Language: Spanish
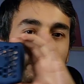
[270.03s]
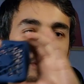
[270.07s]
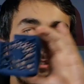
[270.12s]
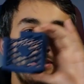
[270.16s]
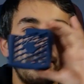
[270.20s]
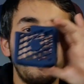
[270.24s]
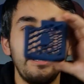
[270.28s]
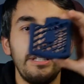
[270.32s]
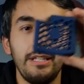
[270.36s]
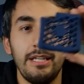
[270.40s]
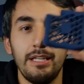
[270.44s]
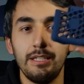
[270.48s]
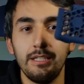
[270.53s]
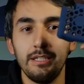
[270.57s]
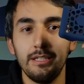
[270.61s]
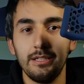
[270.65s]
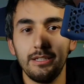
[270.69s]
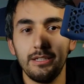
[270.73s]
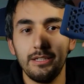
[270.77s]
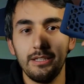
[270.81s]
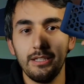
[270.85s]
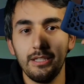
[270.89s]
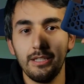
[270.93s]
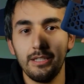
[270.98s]
Si
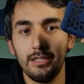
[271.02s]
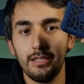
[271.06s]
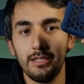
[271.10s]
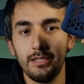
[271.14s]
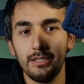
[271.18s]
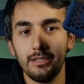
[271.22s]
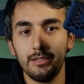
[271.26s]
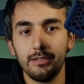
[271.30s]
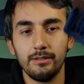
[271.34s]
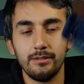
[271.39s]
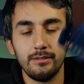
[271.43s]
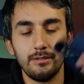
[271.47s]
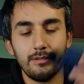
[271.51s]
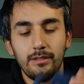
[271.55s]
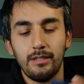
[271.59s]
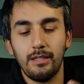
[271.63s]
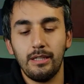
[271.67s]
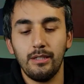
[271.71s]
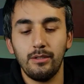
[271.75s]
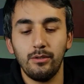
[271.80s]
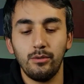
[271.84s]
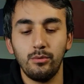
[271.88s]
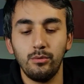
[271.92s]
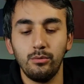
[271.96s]
alguien tiene
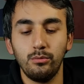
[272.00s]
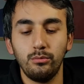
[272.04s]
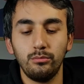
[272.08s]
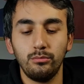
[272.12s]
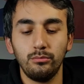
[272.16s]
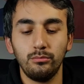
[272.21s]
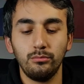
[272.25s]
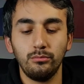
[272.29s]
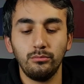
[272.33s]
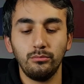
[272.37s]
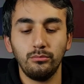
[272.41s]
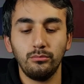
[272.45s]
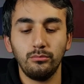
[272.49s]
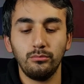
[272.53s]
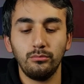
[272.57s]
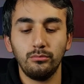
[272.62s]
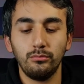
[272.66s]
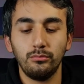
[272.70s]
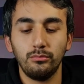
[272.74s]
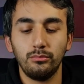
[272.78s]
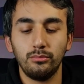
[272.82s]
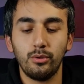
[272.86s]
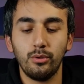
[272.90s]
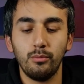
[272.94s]
algún
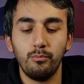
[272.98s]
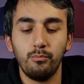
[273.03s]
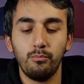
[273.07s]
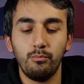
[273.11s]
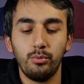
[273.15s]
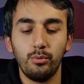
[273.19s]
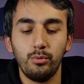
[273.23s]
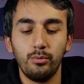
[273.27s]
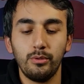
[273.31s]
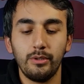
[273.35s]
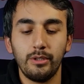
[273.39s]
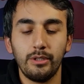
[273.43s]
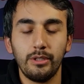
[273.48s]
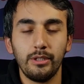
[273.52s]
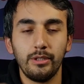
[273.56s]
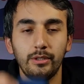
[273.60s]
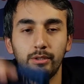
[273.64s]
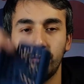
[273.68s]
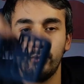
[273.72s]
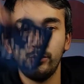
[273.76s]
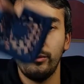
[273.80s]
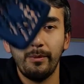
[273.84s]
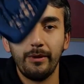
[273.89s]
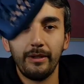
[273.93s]
compu
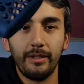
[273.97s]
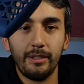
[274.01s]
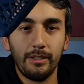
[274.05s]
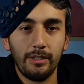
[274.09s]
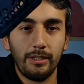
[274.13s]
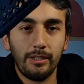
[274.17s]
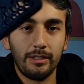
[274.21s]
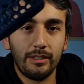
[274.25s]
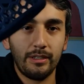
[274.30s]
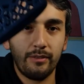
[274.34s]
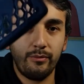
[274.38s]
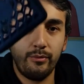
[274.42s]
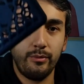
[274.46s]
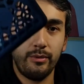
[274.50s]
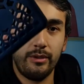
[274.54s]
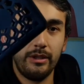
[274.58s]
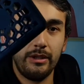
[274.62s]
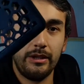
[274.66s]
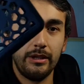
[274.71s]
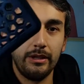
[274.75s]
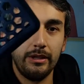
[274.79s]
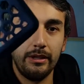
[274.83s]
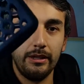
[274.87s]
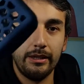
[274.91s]
que ocupe esta
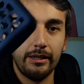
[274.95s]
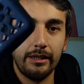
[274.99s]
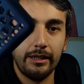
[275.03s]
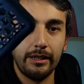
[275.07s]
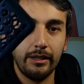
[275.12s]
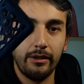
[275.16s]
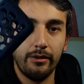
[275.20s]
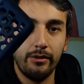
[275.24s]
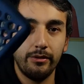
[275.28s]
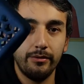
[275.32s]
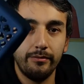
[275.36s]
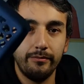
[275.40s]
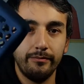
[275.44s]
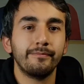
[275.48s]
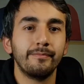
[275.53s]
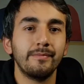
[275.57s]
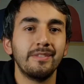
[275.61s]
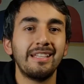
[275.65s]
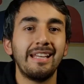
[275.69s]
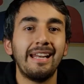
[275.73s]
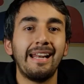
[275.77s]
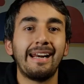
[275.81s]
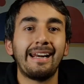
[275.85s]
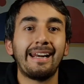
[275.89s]
fundita, el cargador,
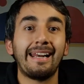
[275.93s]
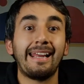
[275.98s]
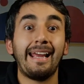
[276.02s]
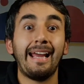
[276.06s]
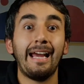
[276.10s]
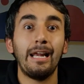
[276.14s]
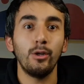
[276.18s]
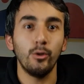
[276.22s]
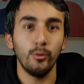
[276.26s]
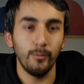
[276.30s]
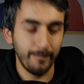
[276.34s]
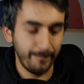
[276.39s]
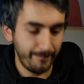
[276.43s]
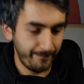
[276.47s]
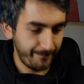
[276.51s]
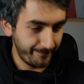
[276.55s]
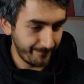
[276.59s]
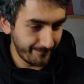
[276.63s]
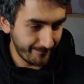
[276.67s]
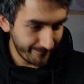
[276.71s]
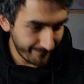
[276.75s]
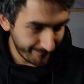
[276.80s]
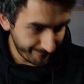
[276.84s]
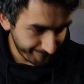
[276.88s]
se la regalo.
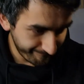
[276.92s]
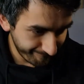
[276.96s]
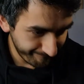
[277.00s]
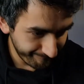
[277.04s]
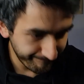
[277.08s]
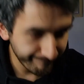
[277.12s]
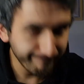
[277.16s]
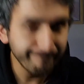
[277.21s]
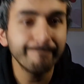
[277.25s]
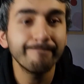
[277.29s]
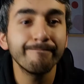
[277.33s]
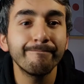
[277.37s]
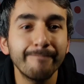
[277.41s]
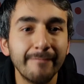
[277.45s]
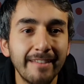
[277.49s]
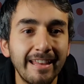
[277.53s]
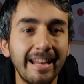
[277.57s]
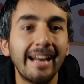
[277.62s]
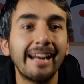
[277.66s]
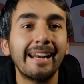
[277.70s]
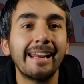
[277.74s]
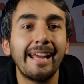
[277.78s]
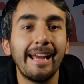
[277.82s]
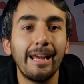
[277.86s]
Se
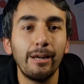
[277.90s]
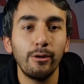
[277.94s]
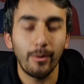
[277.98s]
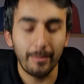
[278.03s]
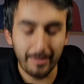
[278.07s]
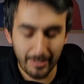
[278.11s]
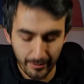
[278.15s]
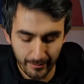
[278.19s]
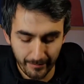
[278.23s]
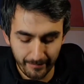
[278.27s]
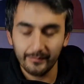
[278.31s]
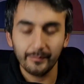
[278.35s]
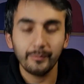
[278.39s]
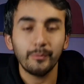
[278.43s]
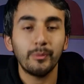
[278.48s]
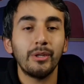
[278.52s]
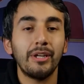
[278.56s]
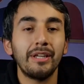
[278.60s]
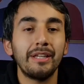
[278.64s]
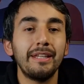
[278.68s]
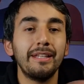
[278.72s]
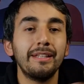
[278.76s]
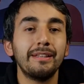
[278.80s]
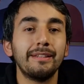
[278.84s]
la regalo, amigo. Pero
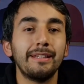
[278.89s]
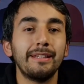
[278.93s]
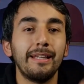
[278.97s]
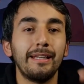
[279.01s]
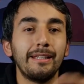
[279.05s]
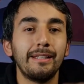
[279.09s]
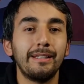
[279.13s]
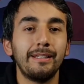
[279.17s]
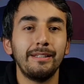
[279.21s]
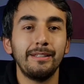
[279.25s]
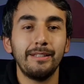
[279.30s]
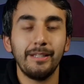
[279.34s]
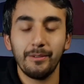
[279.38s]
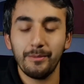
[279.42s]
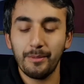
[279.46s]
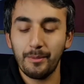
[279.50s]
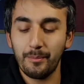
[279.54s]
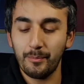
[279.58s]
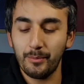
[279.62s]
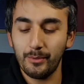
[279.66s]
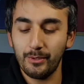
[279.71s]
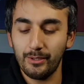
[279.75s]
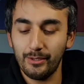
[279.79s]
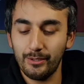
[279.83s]
aquí en Talquita más,
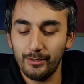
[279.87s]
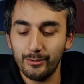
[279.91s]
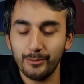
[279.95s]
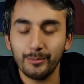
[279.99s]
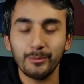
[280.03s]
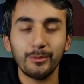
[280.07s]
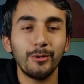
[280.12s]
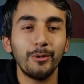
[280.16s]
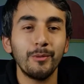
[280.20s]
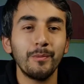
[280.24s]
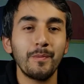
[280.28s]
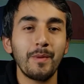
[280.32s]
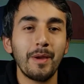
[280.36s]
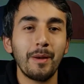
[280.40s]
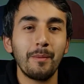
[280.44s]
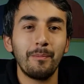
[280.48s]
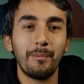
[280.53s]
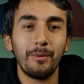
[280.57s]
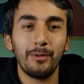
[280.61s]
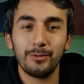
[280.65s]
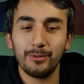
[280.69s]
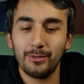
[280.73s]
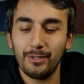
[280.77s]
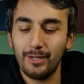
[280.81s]
porque no puedo enviar
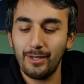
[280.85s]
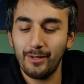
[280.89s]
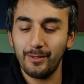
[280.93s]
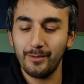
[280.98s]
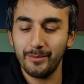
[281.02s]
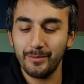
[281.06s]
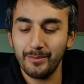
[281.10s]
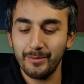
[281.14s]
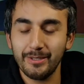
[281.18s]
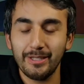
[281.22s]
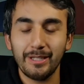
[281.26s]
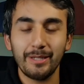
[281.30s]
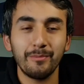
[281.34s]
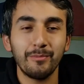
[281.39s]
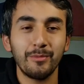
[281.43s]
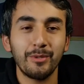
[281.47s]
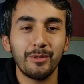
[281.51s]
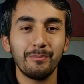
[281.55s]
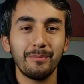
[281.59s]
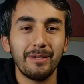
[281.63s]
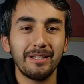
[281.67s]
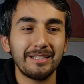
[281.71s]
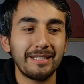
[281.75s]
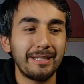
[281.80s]
para otro lado.
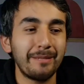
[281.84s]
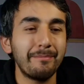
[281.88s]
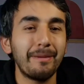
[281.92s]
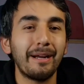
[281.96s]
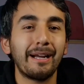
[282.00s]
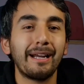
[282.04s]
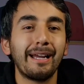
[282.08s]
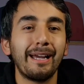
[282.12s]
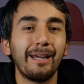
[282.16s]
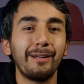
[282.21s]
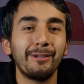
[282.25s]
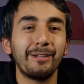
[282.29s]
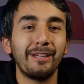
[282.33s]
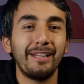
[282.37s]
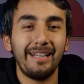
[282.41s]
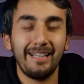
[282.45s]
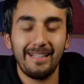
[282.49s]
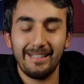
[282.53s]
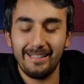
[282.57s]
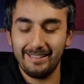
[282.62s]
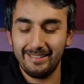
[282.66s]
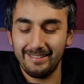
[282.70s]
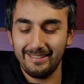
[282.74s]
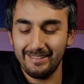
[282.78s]
Va a salir, más caro que
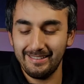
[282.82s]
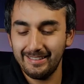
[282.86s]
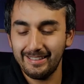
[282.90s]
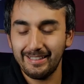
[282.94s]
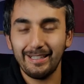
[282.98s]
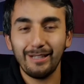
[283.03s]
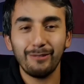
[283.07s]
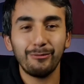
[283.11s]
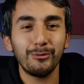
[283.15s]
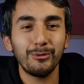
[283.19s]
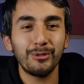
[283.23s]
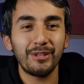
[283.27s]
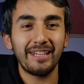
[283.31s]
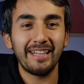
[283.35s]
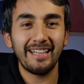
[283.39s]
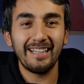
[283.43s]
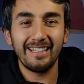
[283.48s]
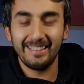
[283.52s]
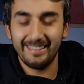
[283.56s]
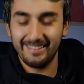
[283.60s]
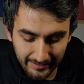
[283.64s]
la, que la funda.